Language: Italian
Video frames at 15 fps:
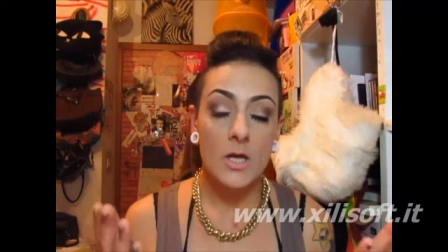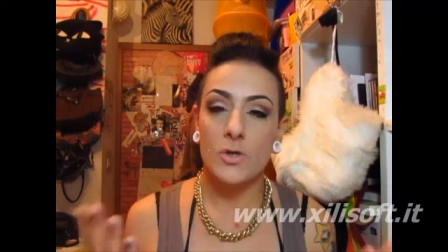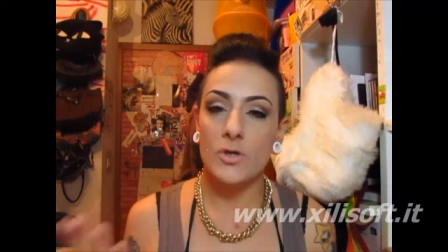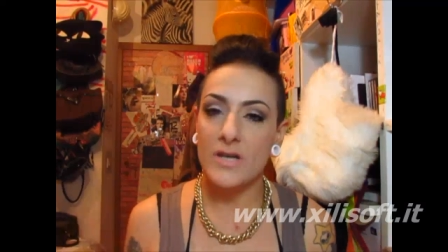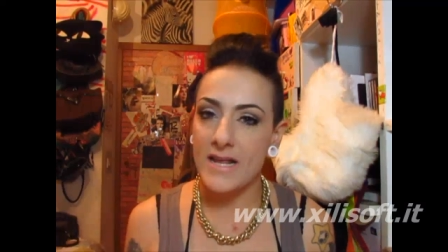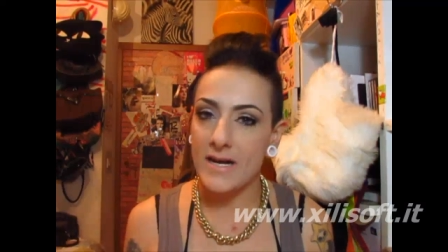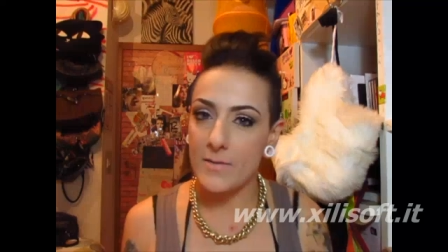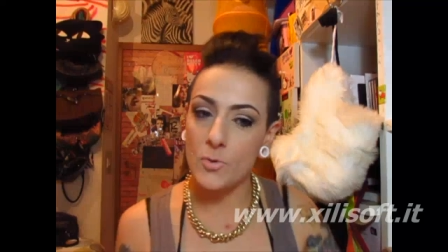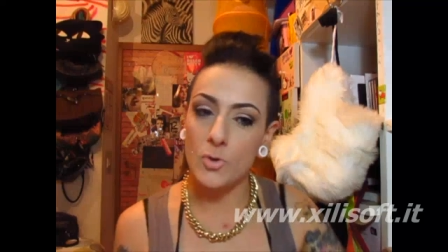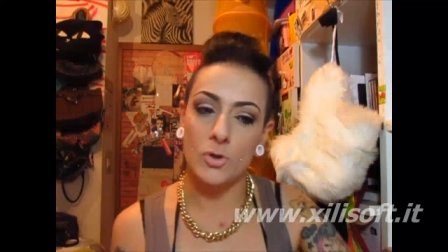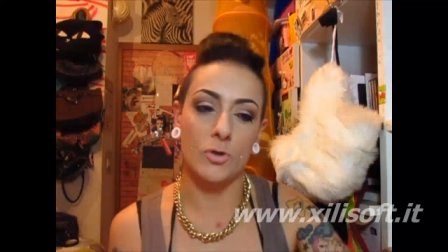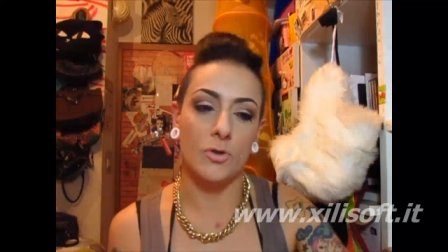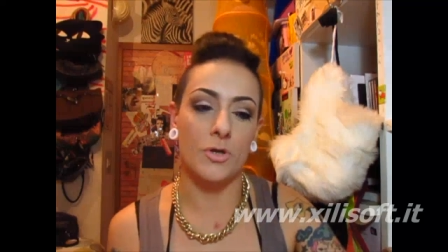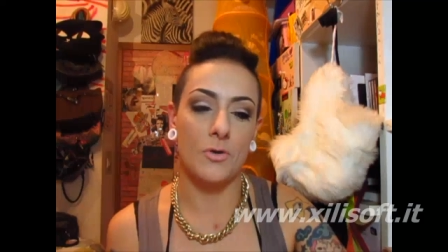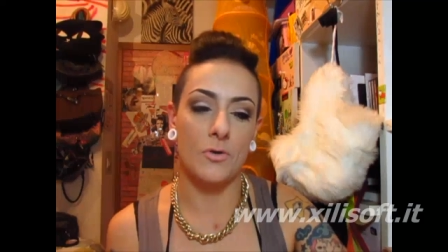non era
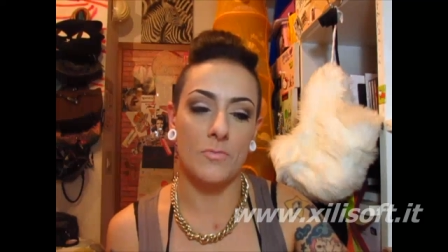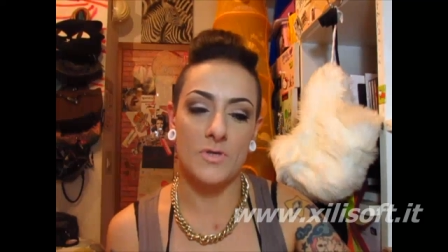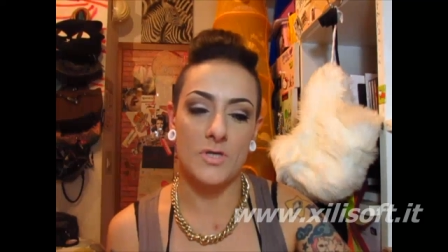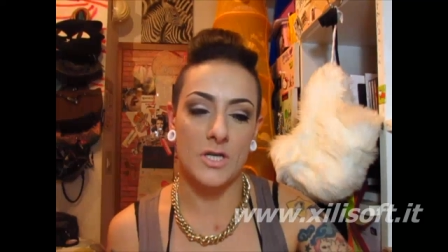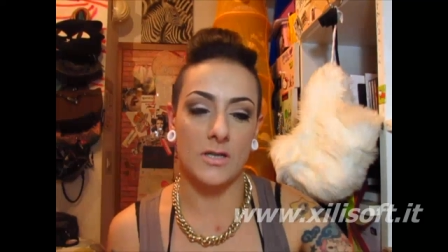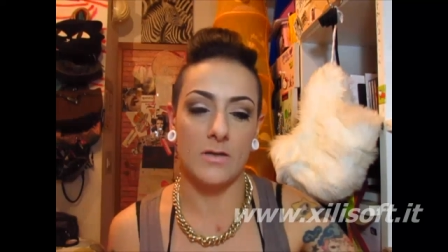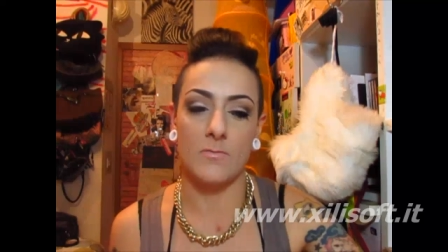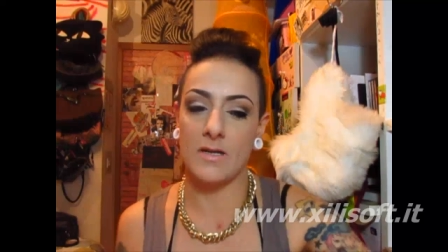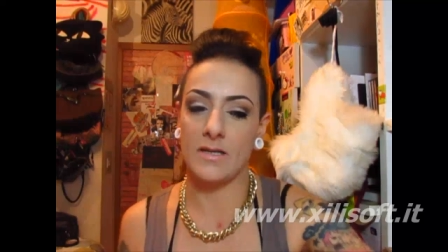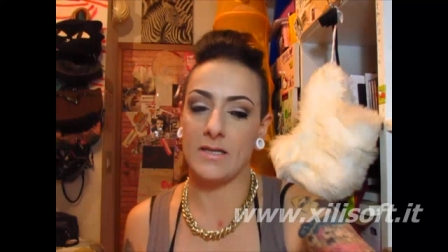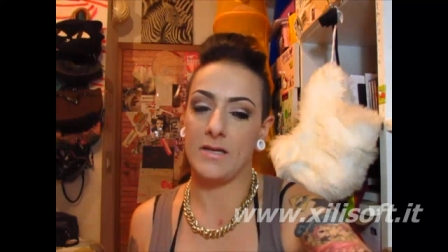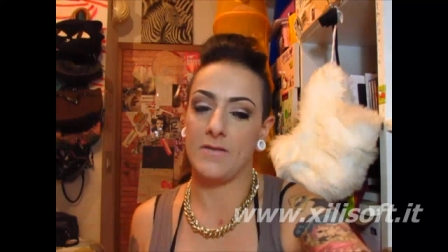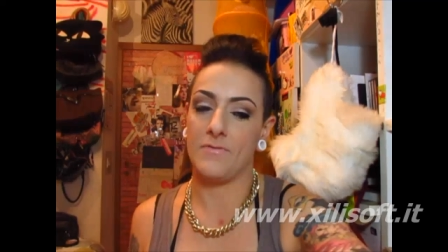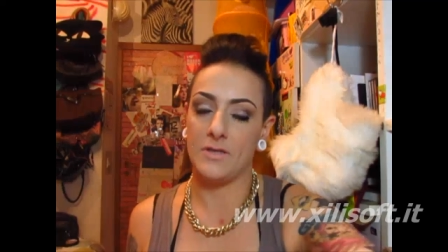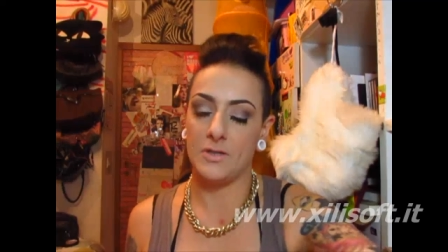molto che ho cominciato a
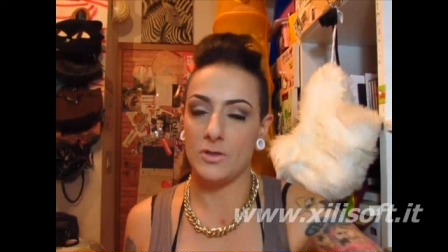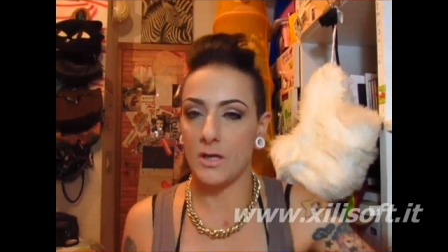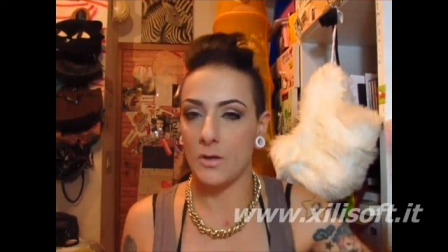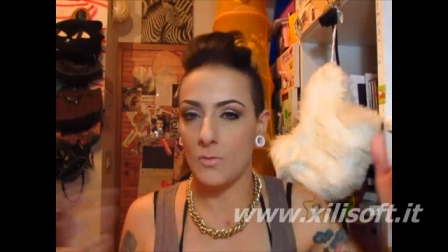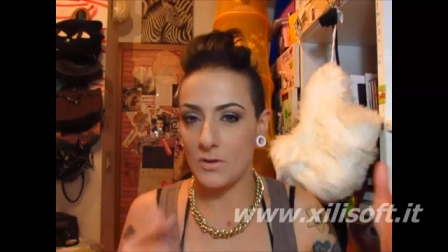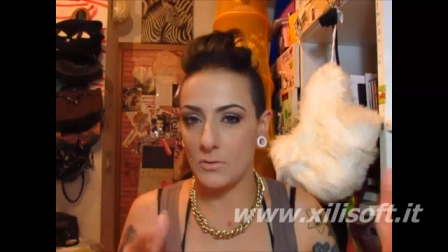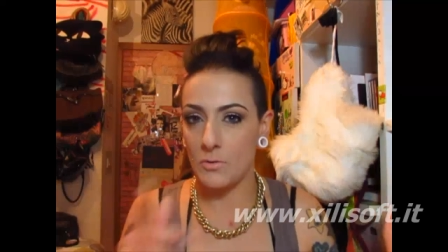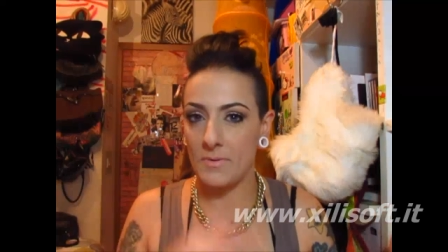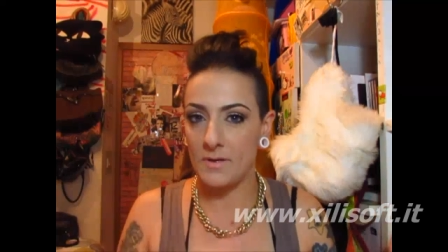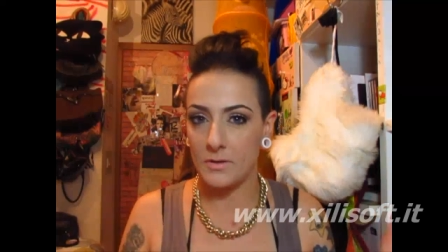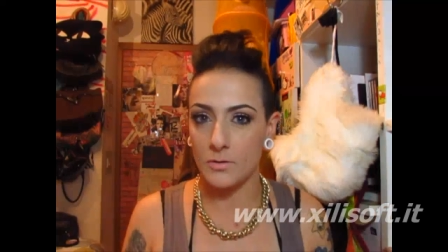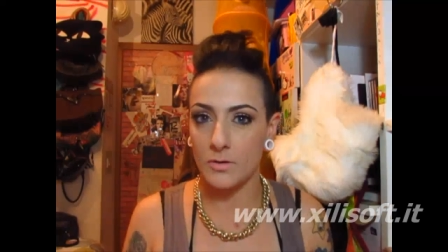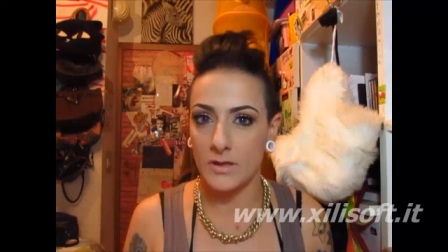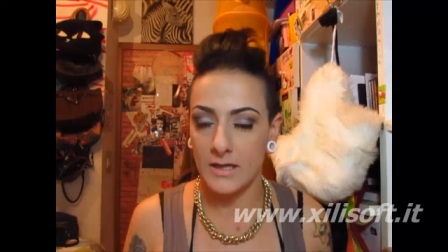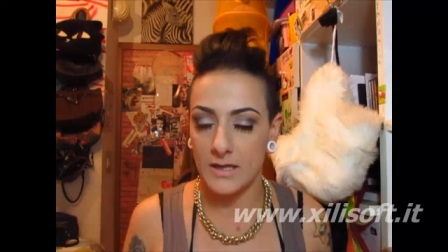guardare i video da quando ho
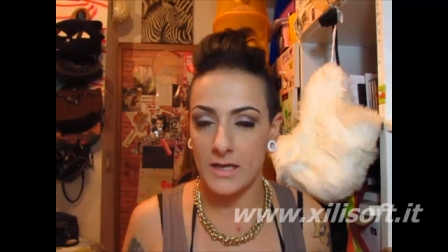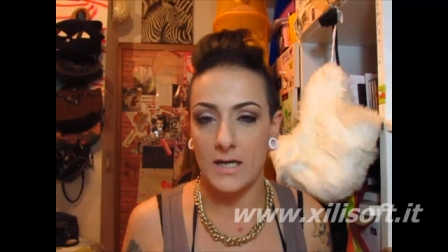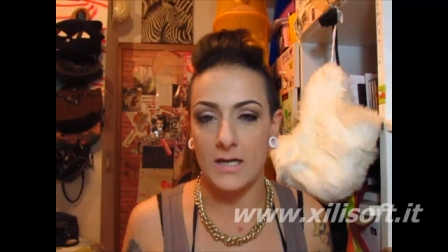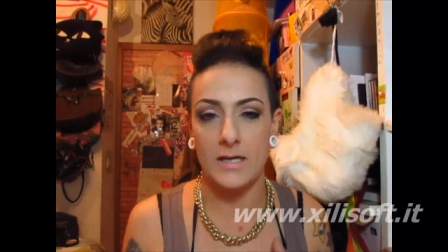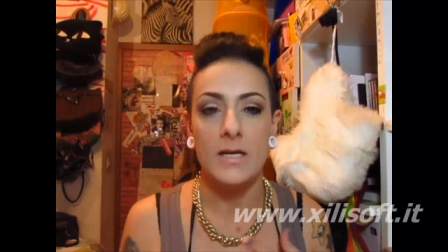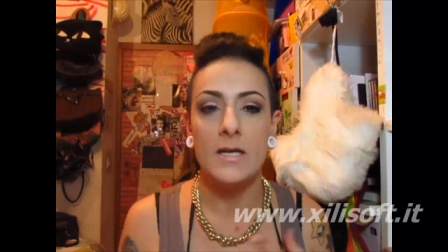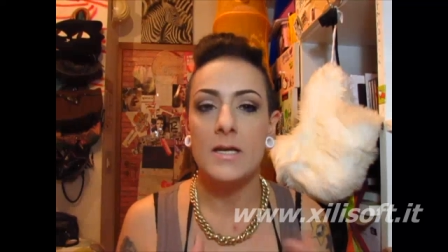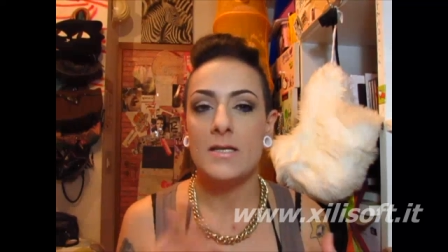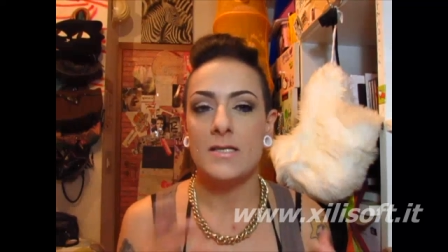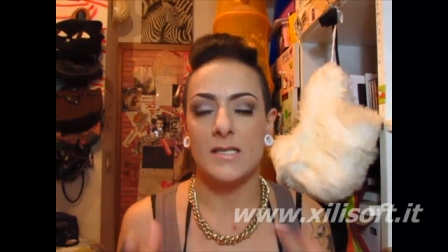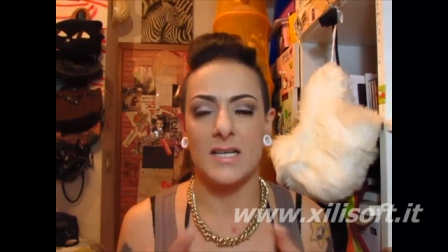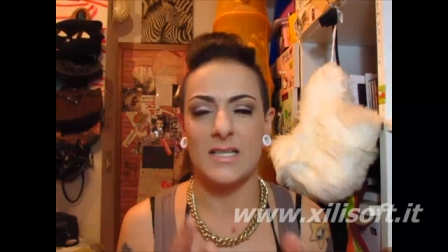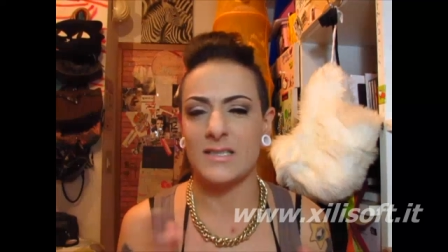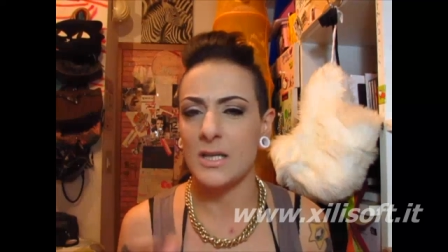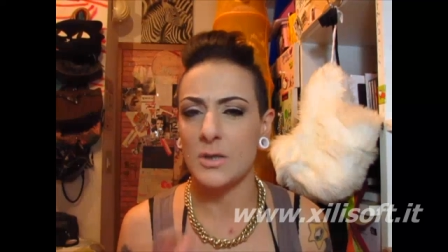aperto il canale,
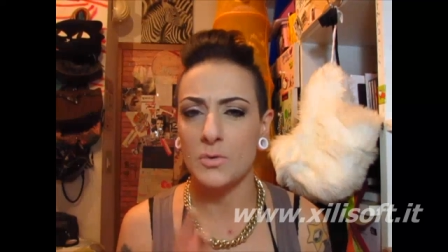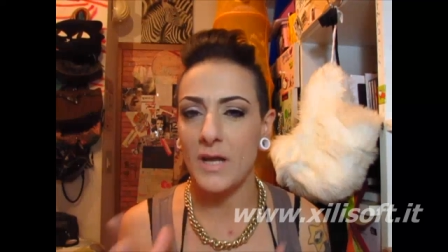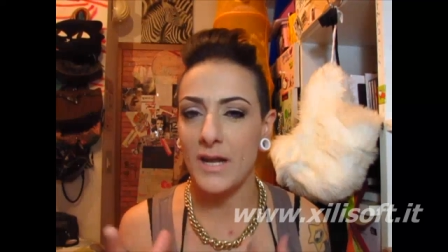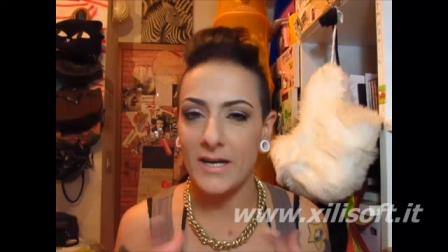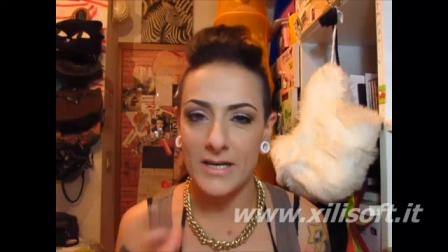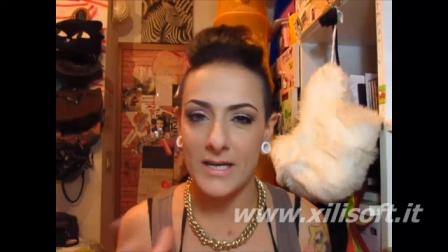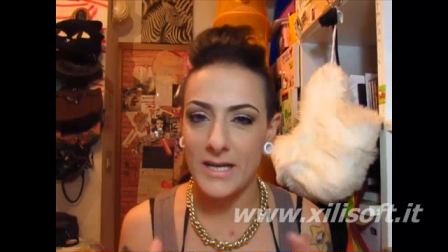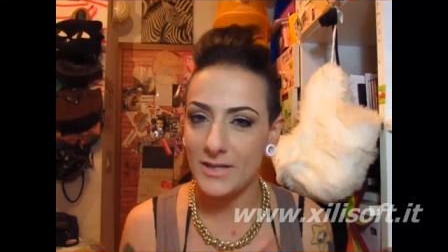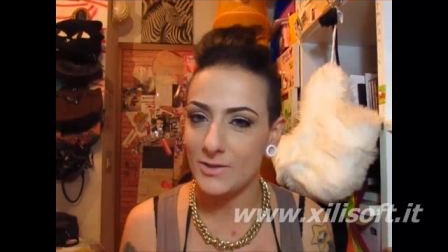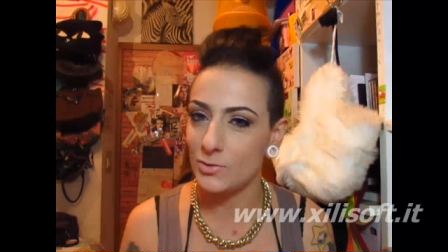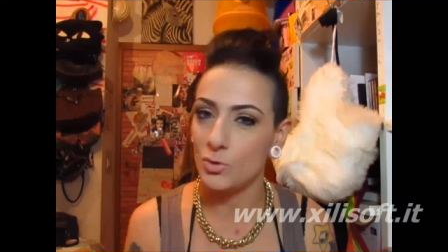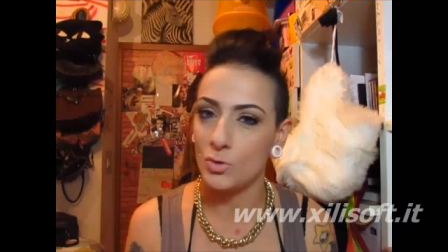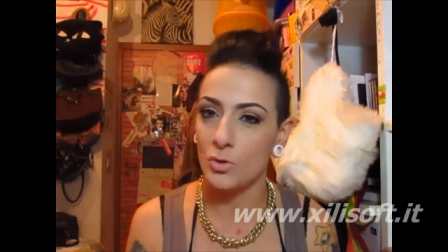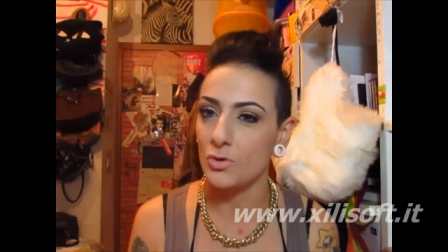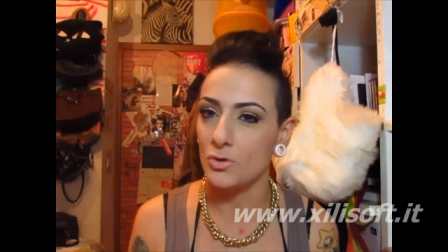sarà stato un
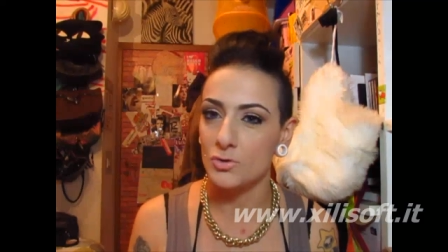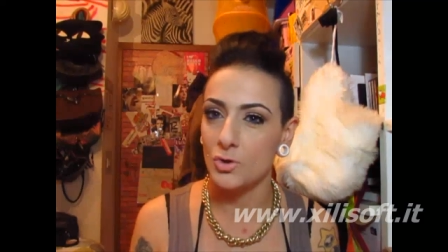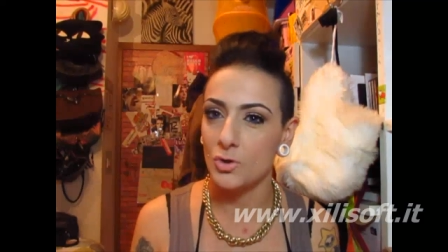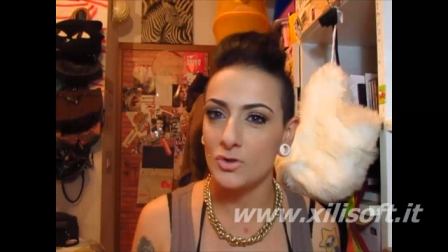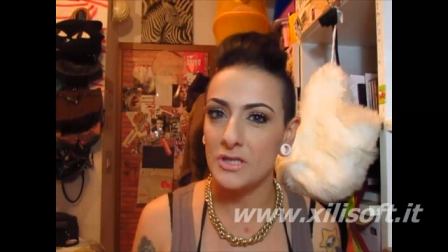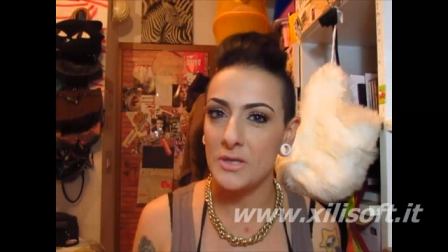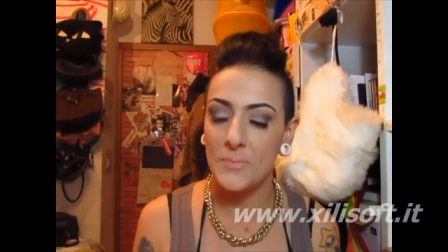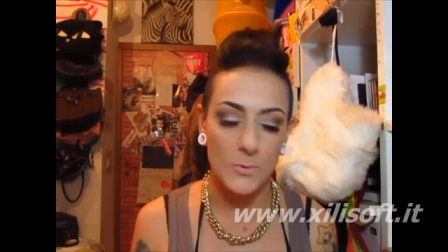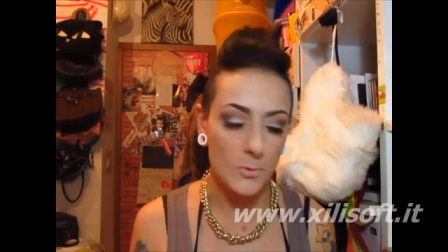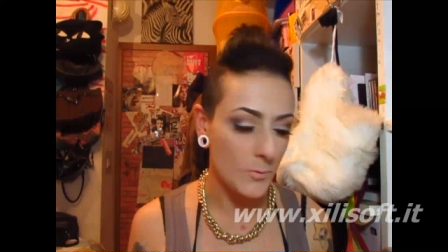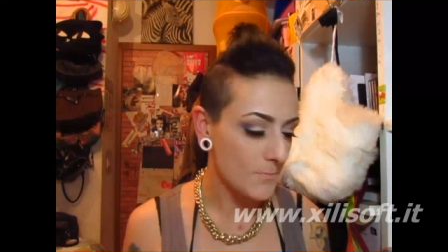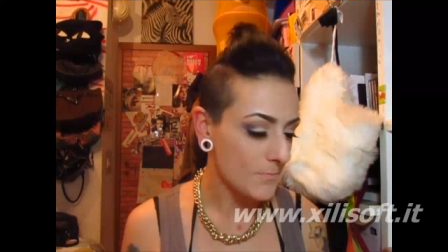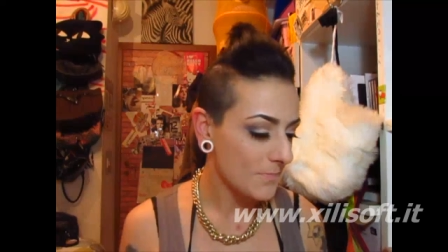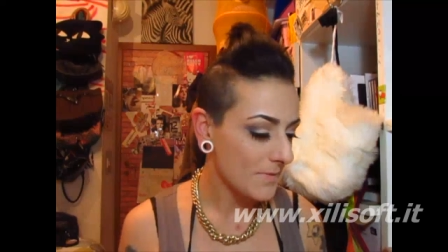annetto, non di più.